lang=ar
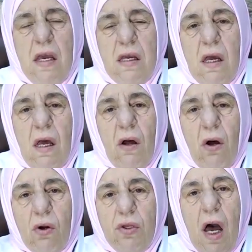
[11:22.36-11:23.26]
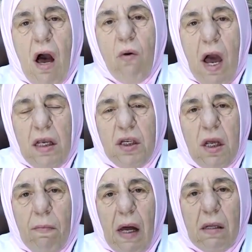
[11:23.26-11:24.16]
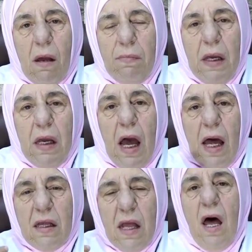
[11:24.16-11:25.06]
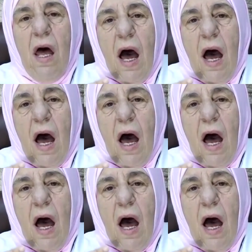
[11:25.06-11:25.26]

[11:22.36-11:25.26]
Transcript: أي عقدة أو أي شيء ما طبيعي حتى